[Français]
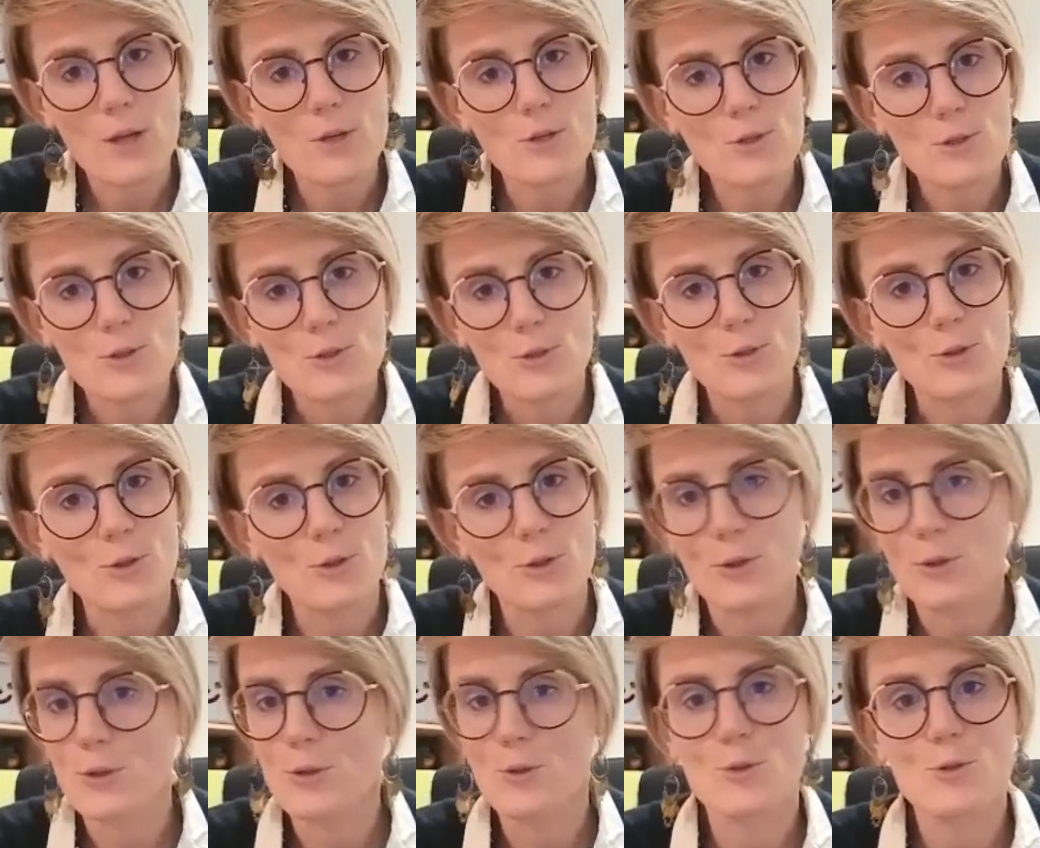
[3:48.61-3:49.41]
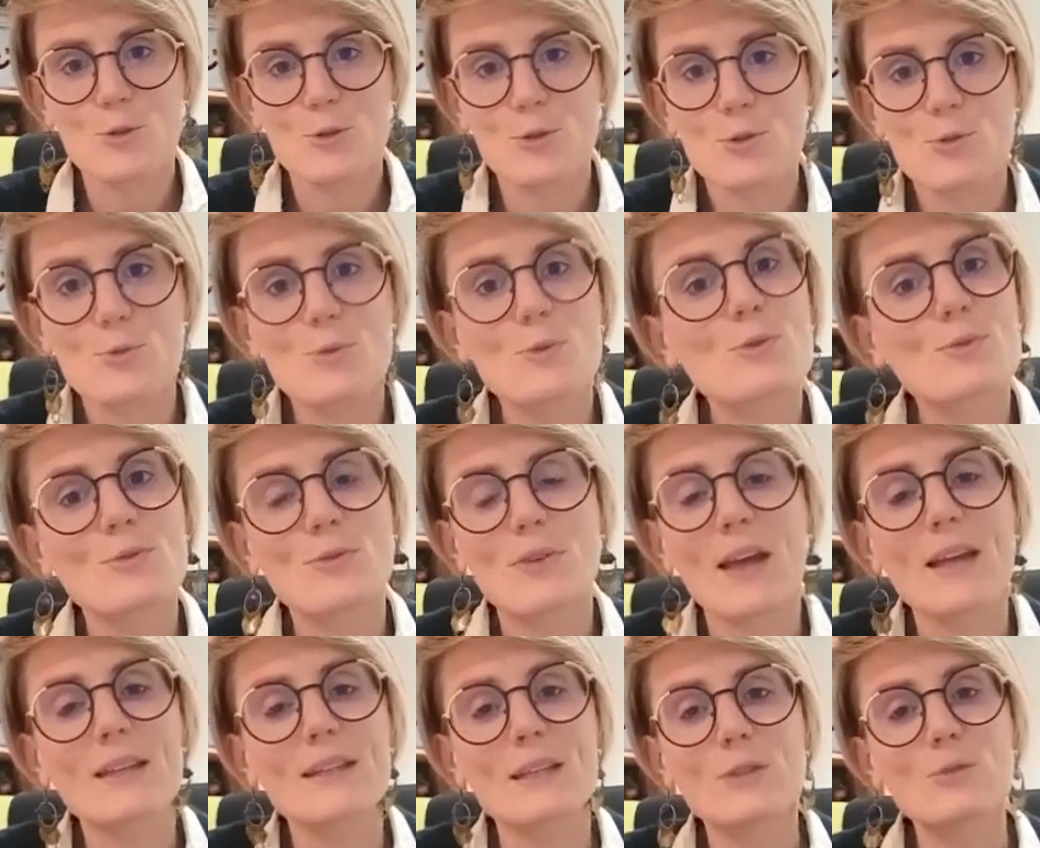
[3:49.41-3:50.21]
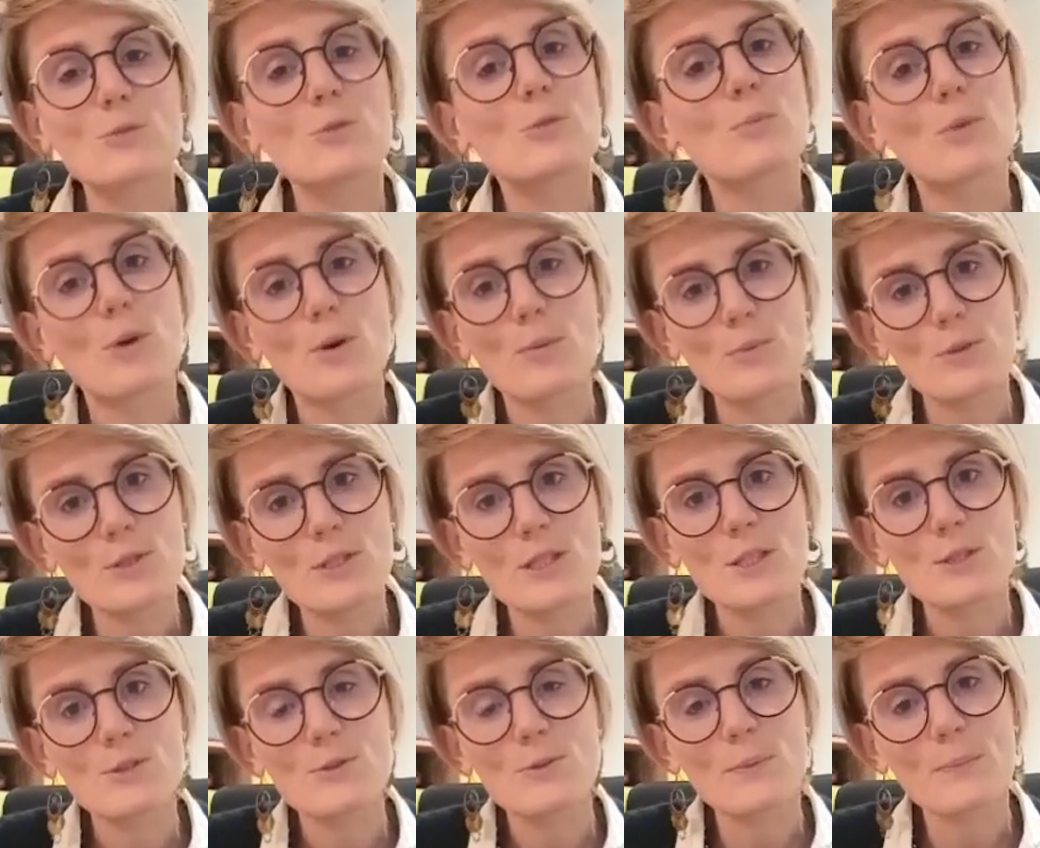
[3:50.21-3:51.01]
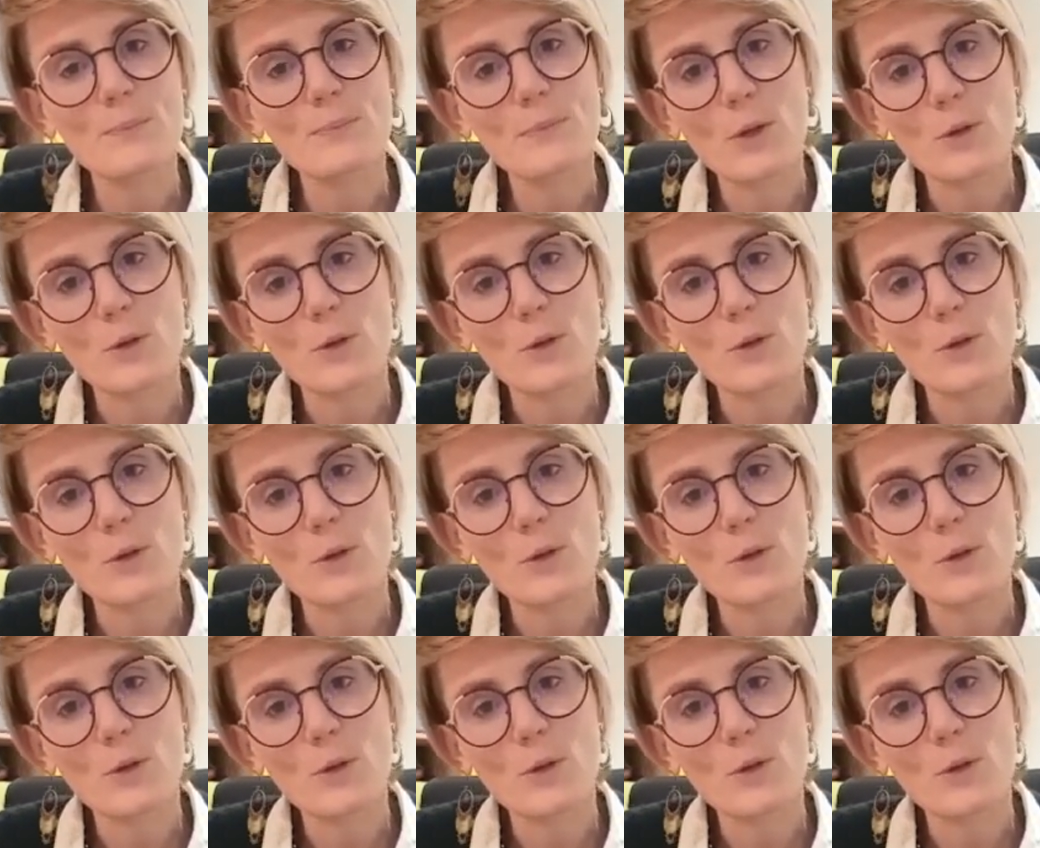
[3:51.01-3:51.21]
Je, suis ouverte à toute proposition.